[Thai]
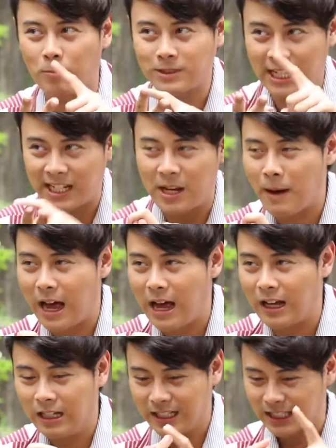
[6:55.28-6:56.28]
ผมสังเกตมา
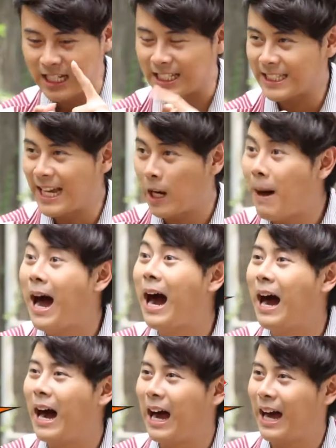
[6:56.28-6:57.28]
ตื่นเต้นแล้วพั
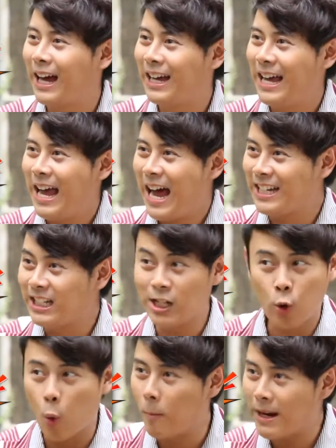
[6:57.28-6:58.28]
งครับ อันนี้
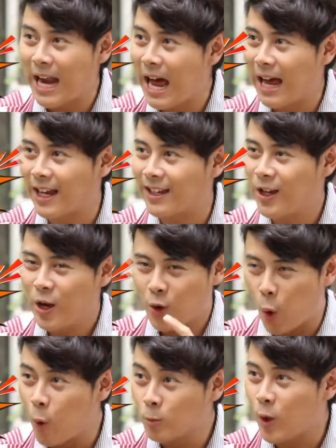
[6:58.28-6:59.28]
คือคุมไม่ได้
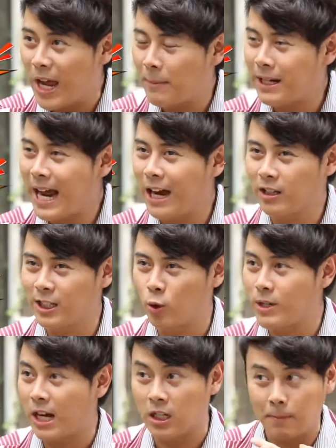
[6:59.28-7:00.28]
คุมตัวเองไม่ได้แล้วคือ
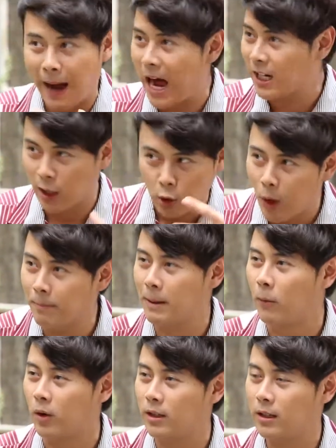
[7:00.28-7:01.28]
ทุกอย่างคือพังแล้วล้วนไป
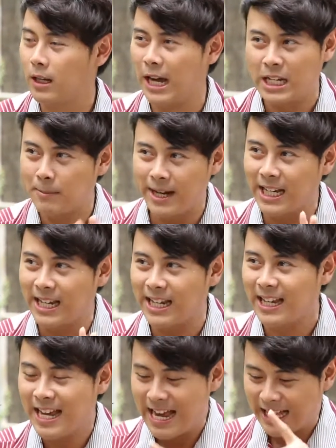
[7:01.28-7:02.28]
หมด อันนี้ไม่ดี
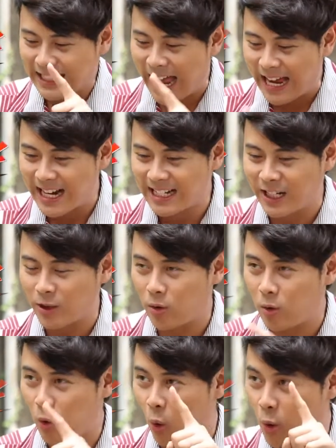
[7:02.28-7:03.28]
แต่ถ้าเกิด
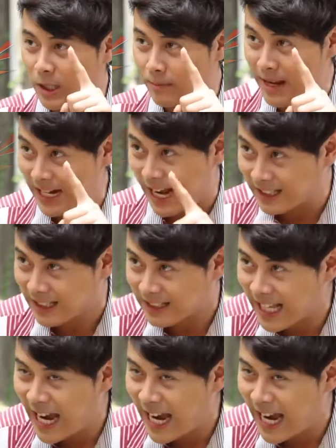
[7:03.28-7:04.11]
คุณมีอาการตื่น